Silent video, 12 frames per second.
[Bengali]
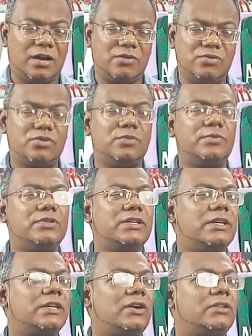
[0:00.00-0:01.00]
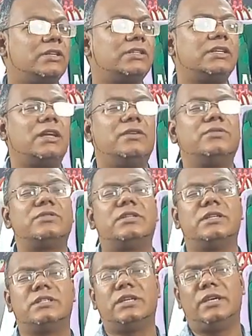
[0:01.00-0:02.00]
গুরুত্বপূর্ণ যে কথা সেটা
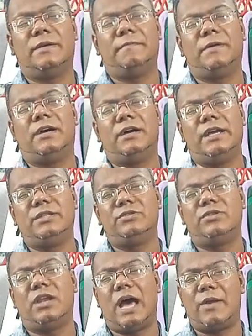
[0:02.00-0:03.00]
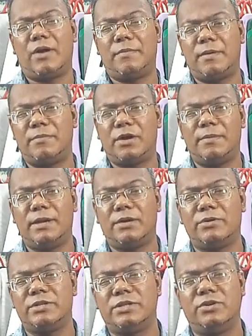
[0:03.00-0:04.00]
হচ্ছে যে এই দুই দল আরও একবার মোকাবেলা
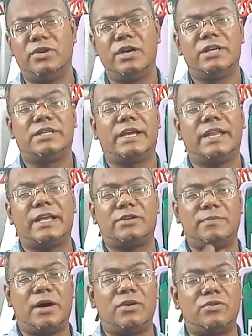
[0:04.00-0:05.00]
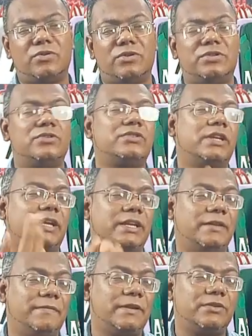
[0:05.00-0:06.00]
করেছিল সেখানে একশো বাউন্ন করেছিল সেটাকে
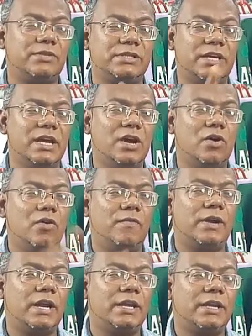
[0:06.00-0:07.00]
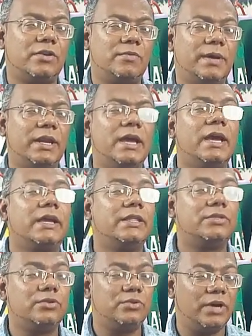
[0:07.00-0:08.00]
ডিফেন্ড করেছে হোভার হারিকেন ওম্যান
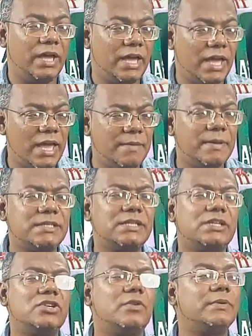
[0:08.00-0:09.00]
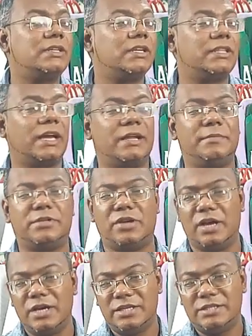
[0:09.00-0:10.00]
কিন্তু এই ম্যাচে কী হবে সেটা দেখার
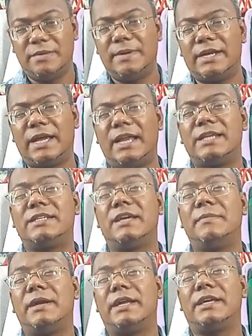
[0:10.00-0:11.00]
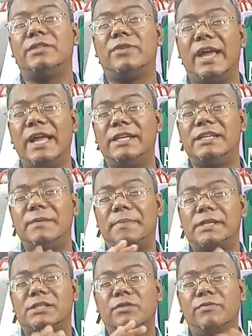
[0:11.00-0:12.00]
বিষয় যে মাঠে খেলা সেই মাঠে কিন্তু এইট্টি
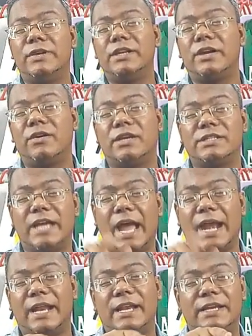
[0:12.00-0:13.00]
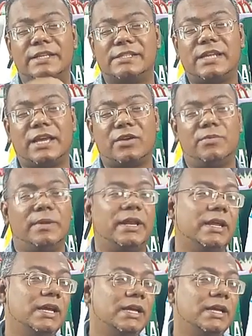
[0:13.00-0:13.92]
পার্সেন্ট উইন রেকর্ড আছে অ্যাডালেট স্ট্রাইকার ওম্যানের